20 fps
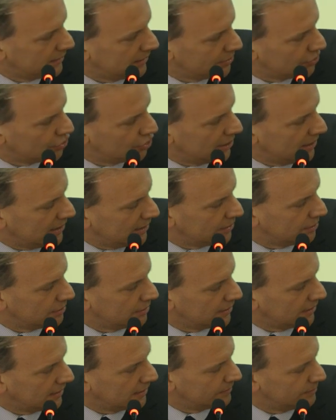l'acciaio,
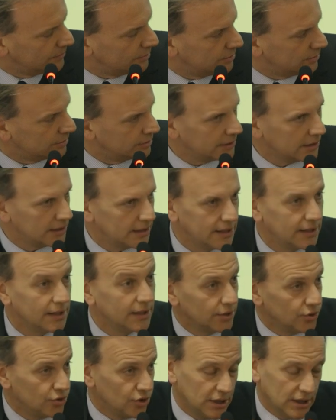il carbone,
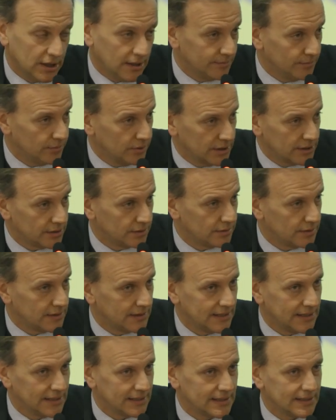l'energia in buona
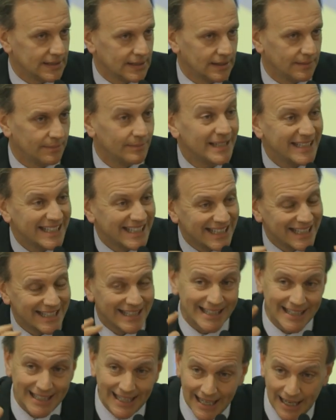sostanza, messa
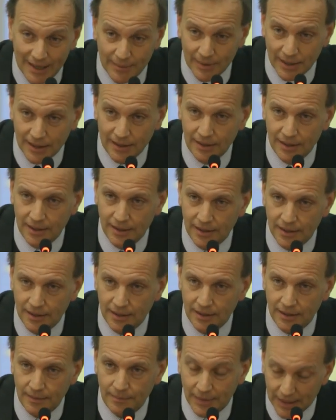insieme,
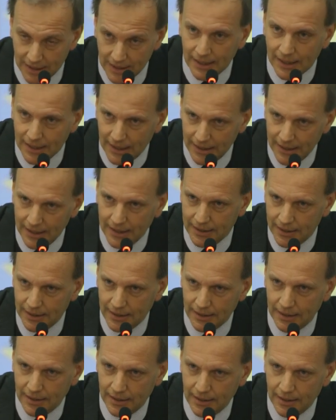perché era lì
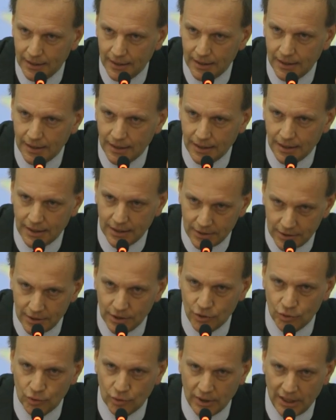che
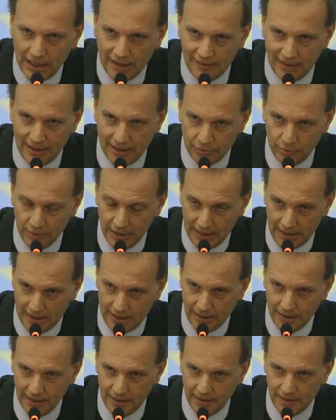si giocava la
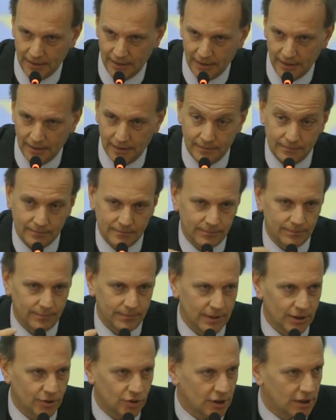guerra.
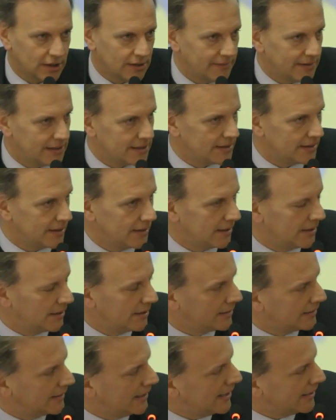Per certi versi
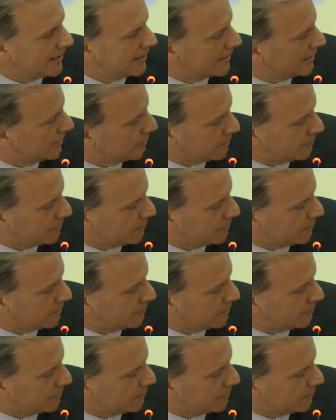l'Italia era